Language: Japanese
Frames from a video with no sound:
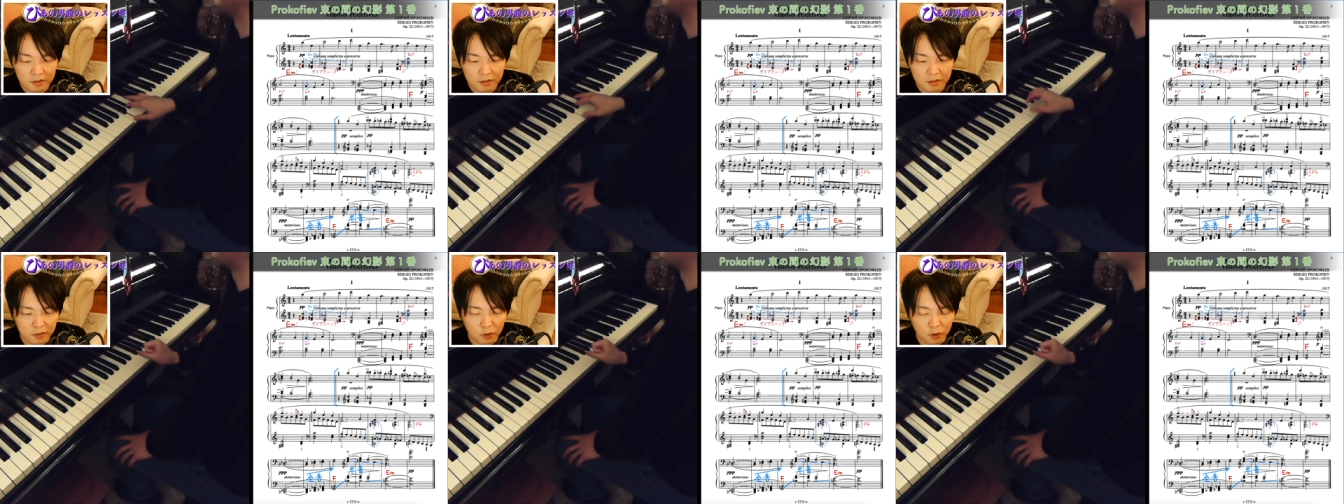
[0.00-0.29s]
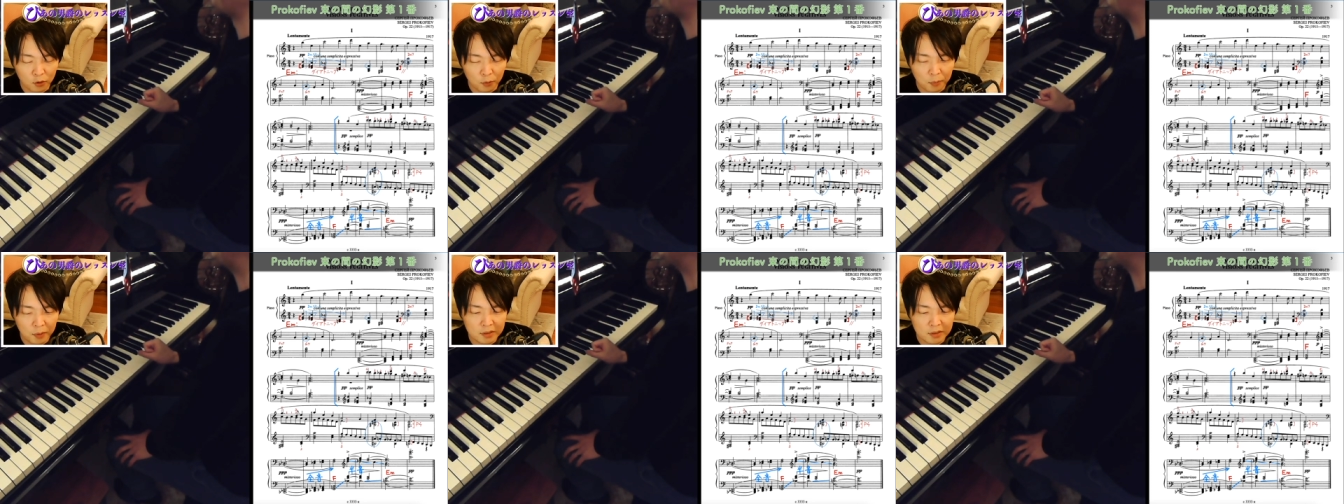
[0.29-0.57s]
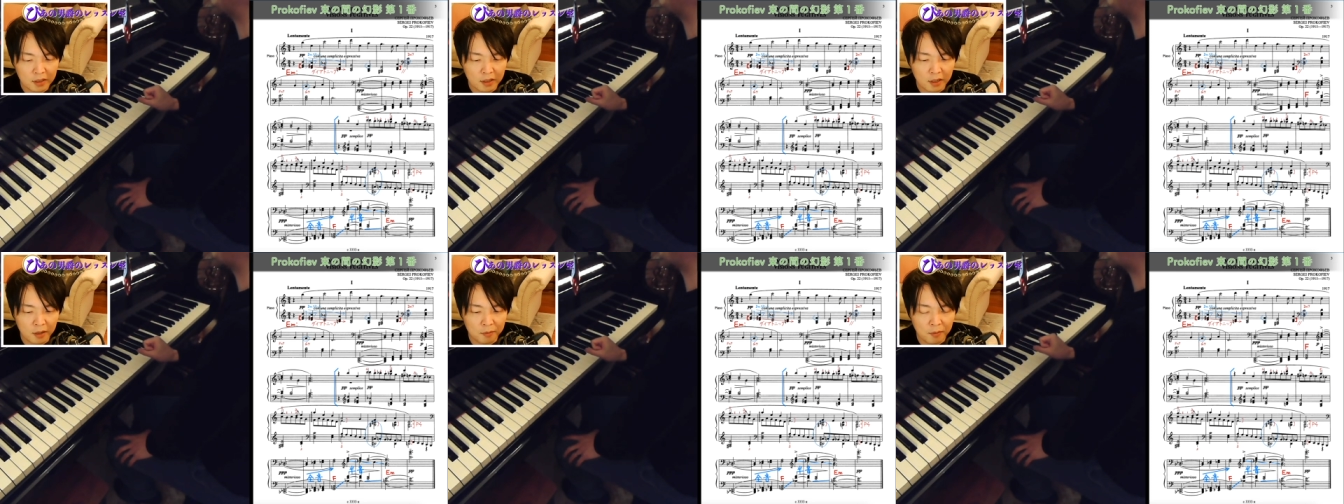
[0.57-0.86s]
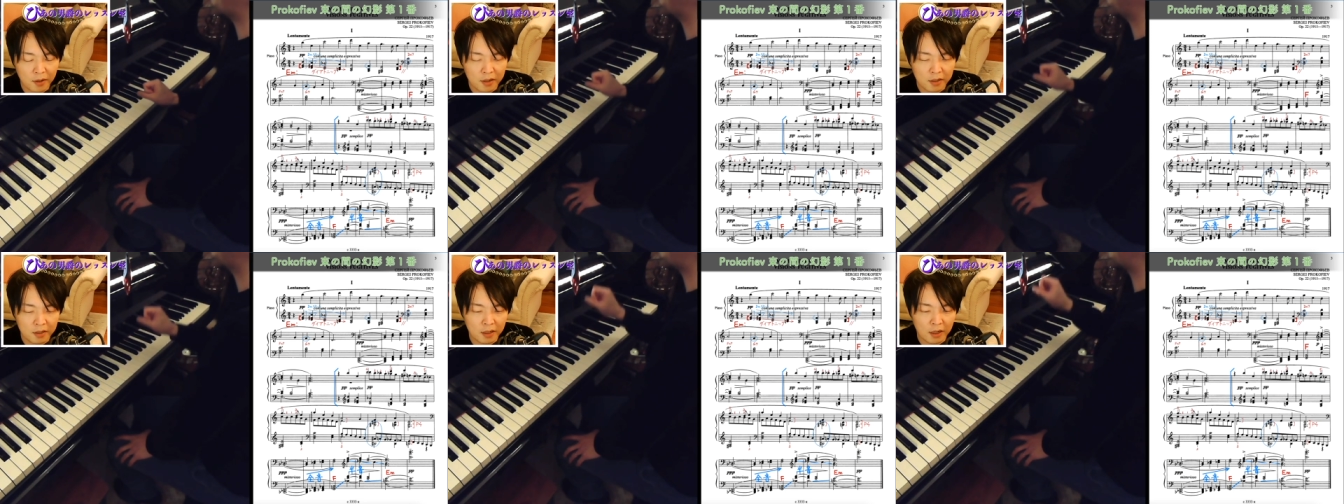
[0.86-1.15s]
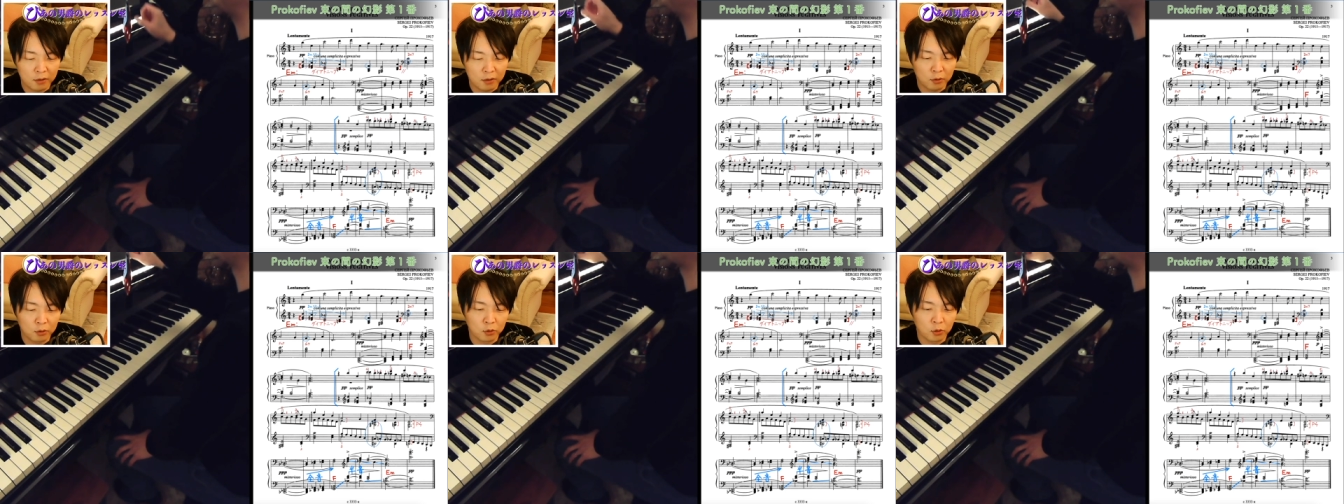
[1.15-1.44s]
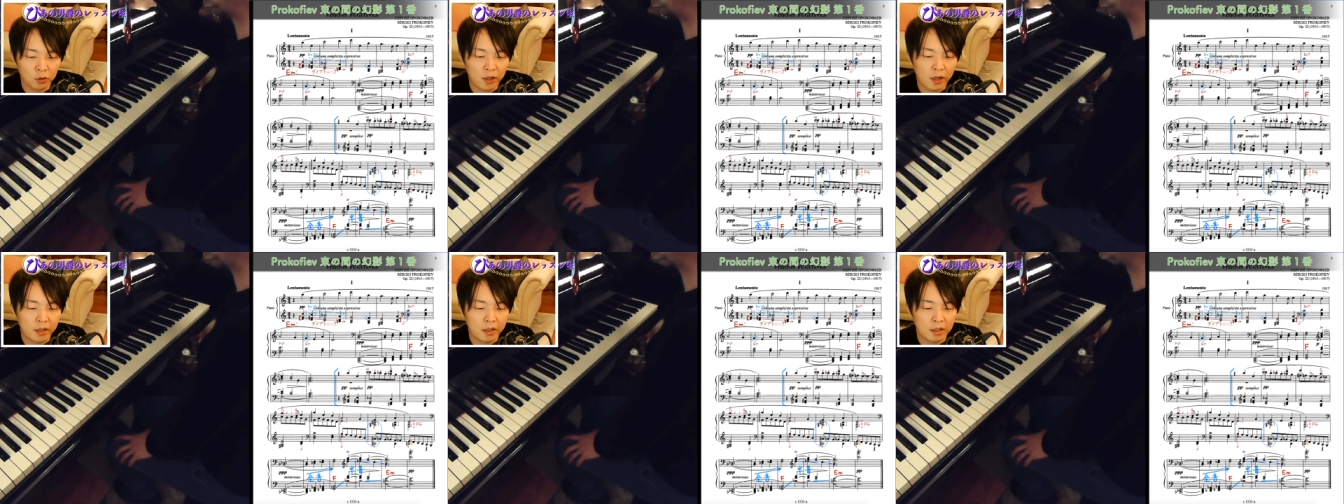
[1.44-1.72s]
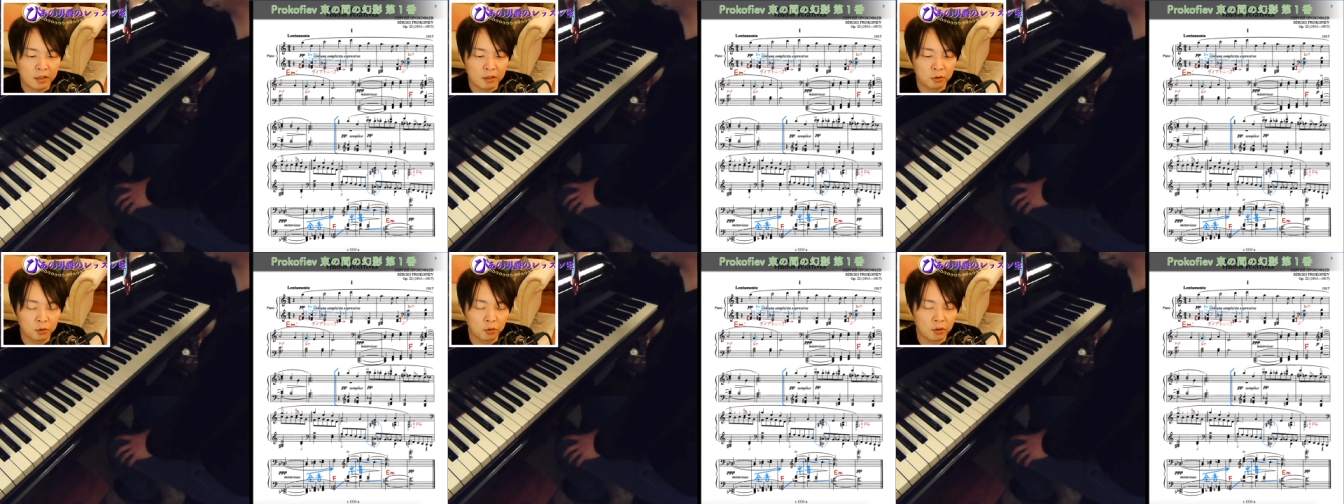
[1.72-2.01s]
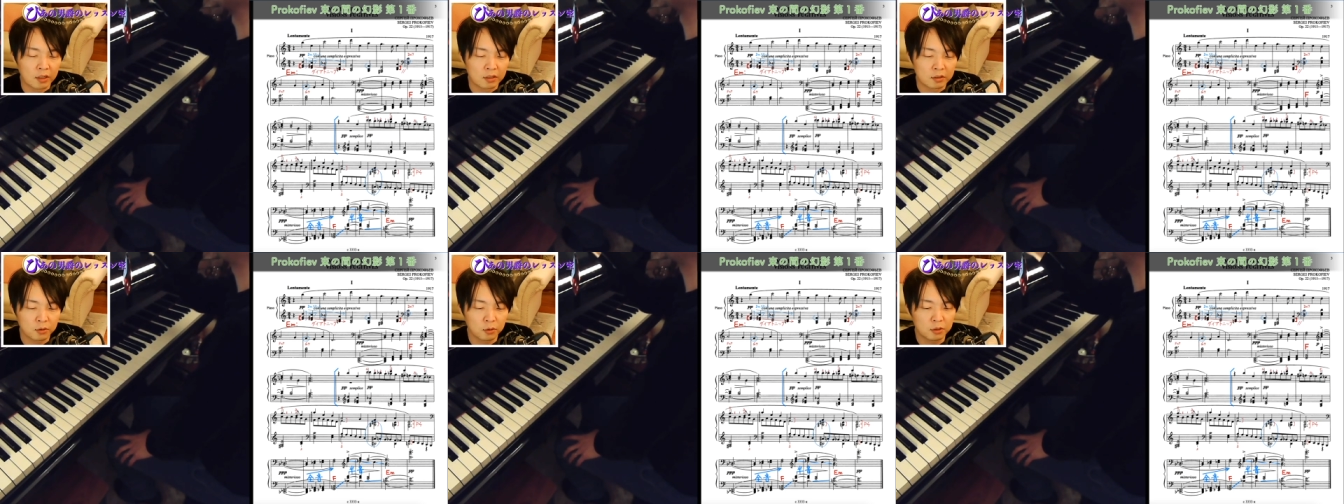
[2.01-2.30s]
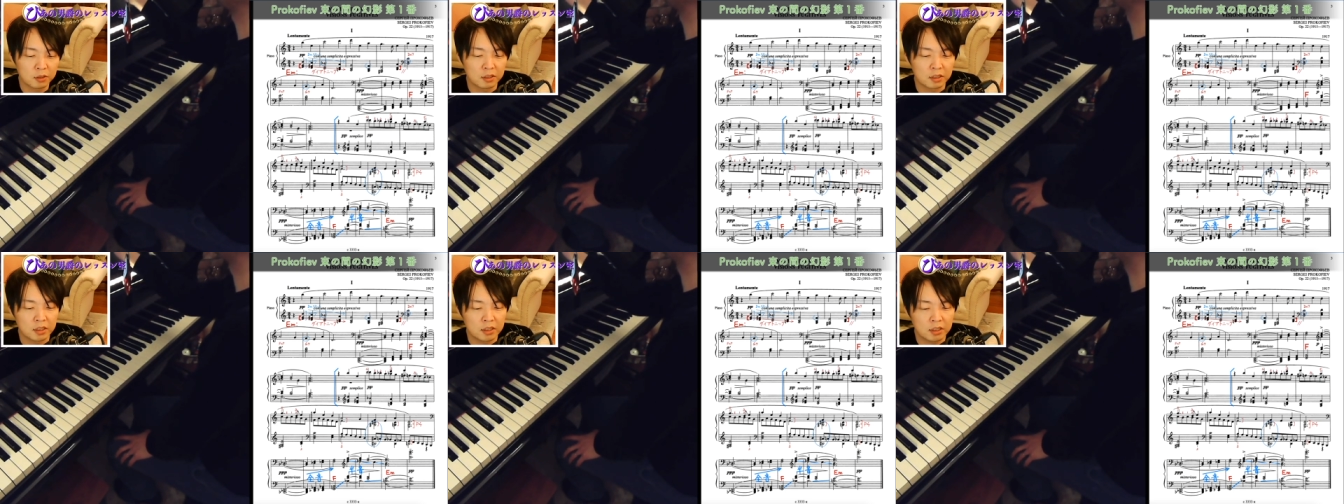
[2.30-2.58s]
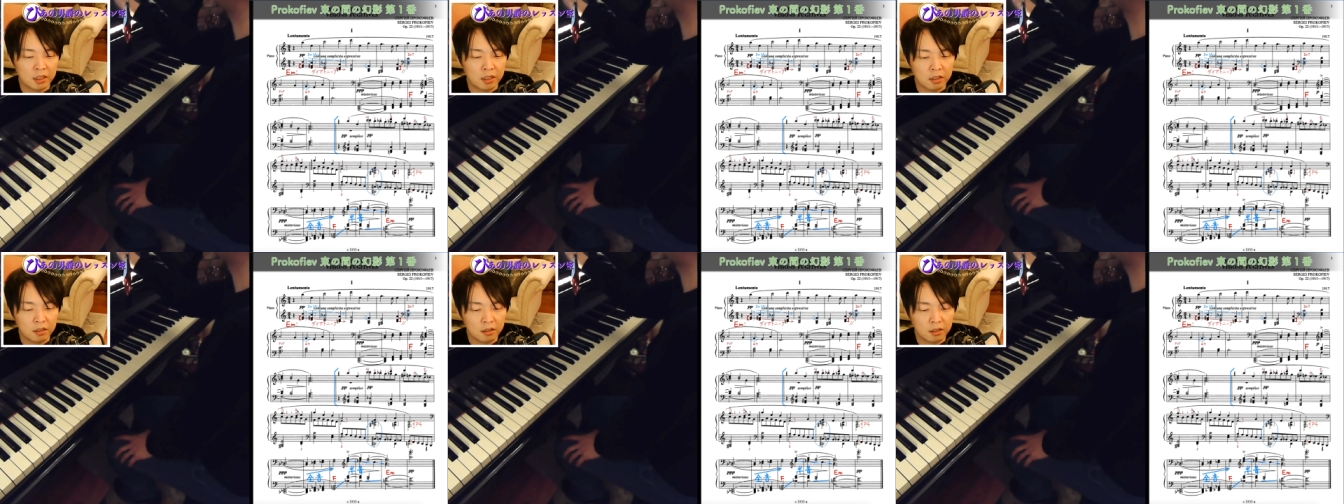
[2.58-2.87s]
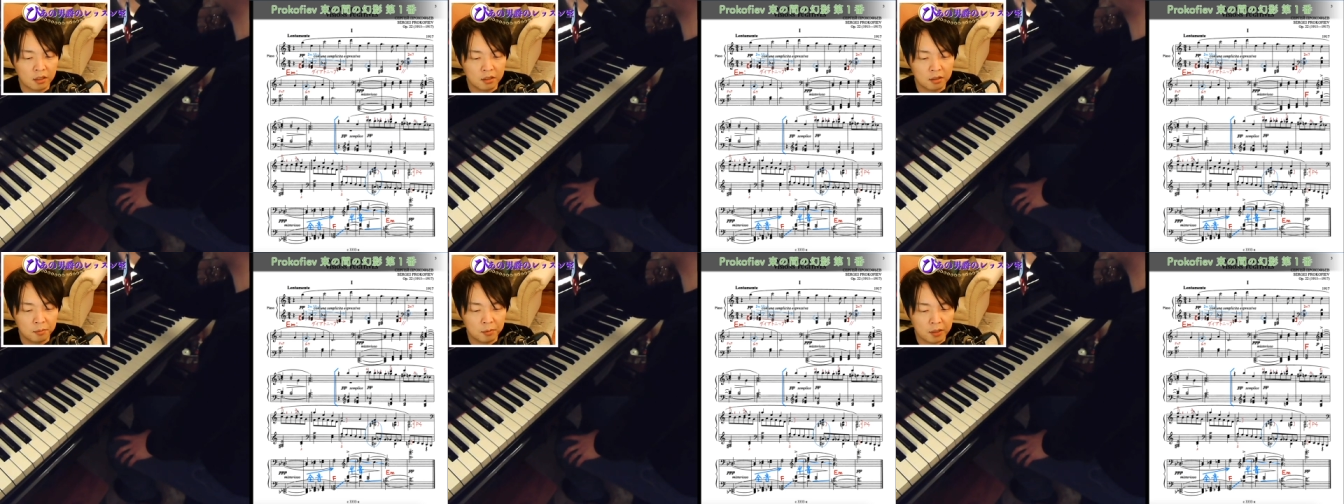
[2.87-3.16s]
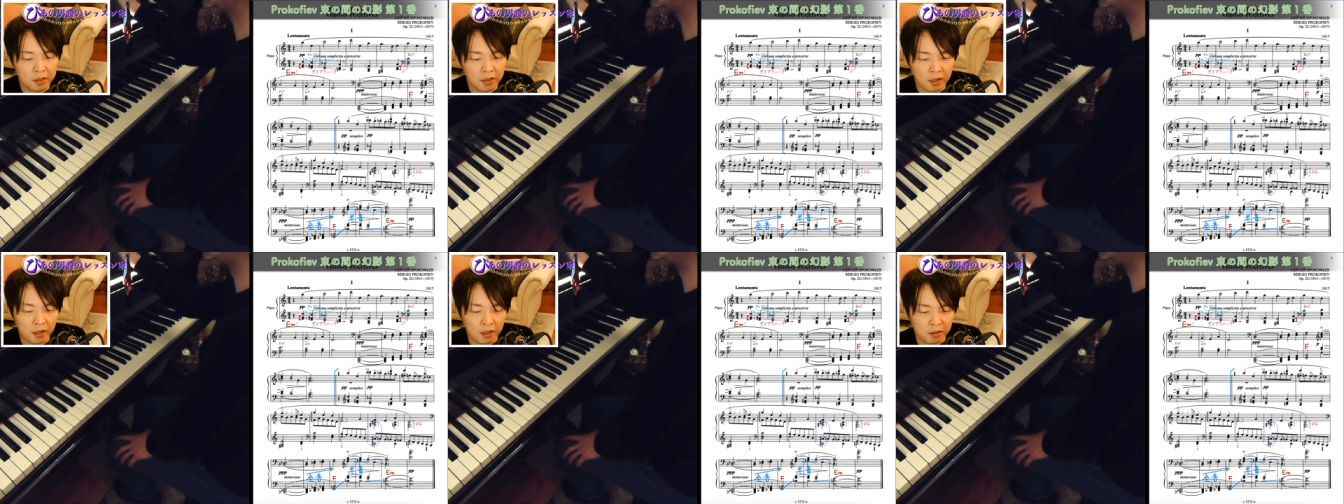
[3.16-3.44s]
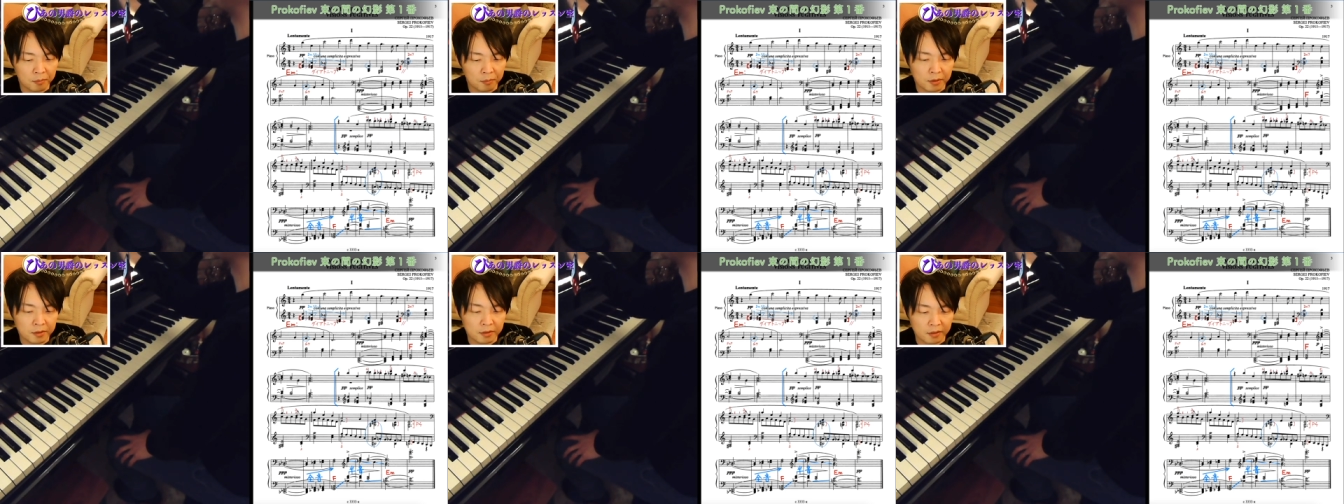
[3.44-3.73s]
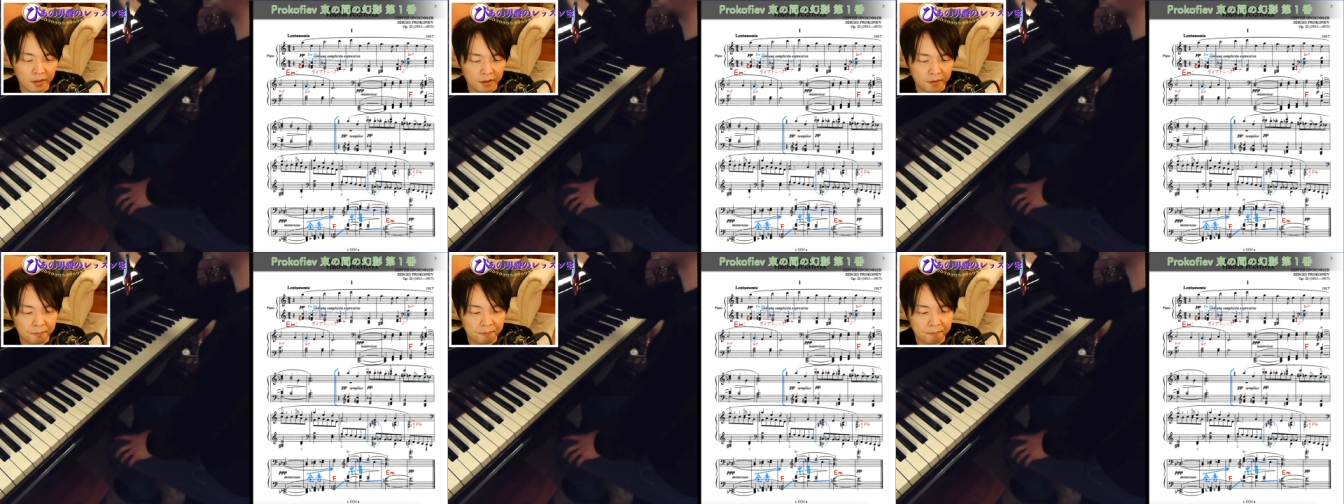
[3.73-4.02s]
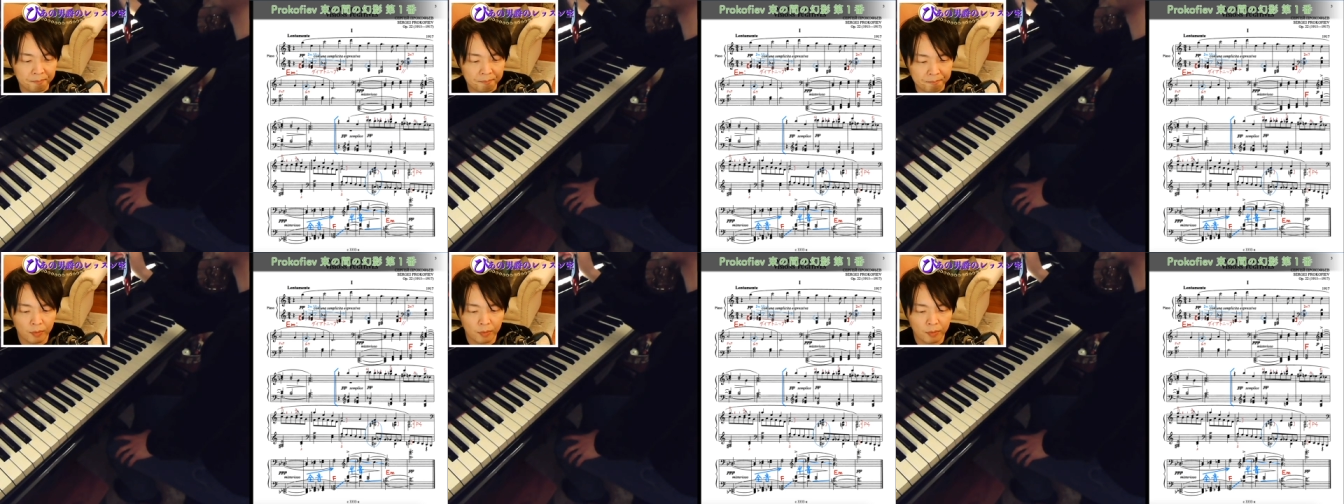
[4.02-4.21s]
このメジャーやマイナーのトライアドとは少し違った響きがありますね。